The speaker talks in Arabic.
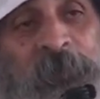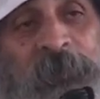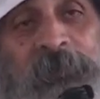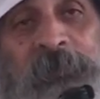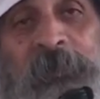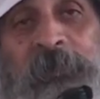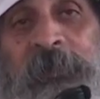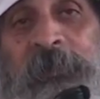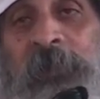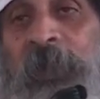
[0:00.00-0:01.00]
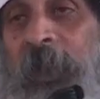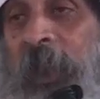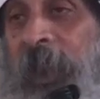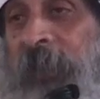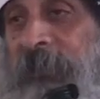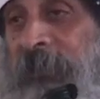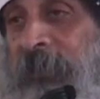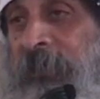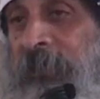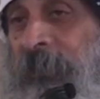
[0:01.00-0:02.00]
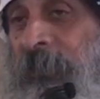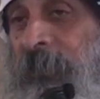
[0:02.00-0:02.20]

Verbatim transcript: قد صار لنا عهد ايه